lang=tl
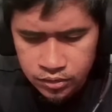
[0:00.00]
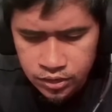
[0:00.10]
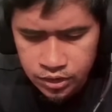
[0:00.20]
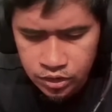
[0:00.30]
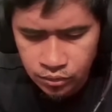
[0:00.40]

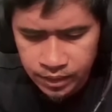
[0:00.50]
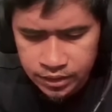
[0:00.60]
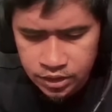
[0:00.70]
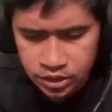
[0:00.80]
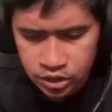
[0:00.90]
GG to pre,
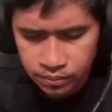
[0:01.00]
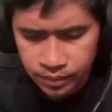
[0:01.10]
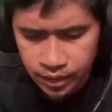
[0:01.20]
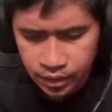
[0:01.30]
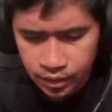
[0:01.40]
GG to
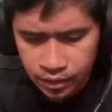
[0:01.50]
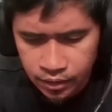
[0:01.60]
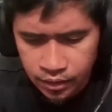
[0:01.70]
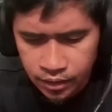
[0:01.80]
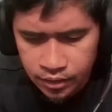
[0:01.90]
pre.
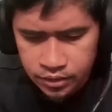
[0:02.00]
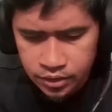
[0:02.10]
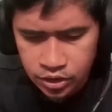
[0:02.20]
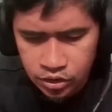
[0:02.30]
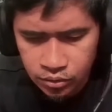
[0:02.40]

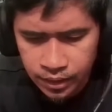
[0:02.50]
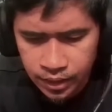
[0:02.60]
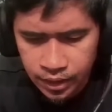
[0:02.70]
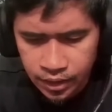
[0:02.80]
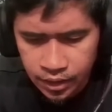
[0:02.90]
GG to
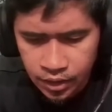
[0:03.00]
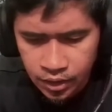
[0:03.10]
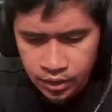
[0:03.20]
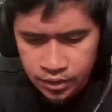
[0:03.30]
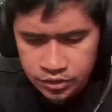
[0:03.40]
pre.
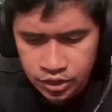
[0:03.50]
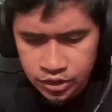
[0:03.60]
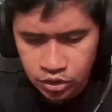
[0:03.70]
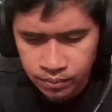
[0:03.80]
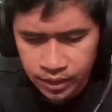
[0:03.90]

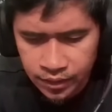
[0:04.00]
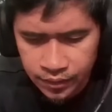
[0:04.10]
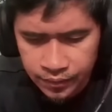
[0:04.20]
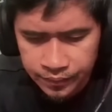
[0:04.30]
GG to pre.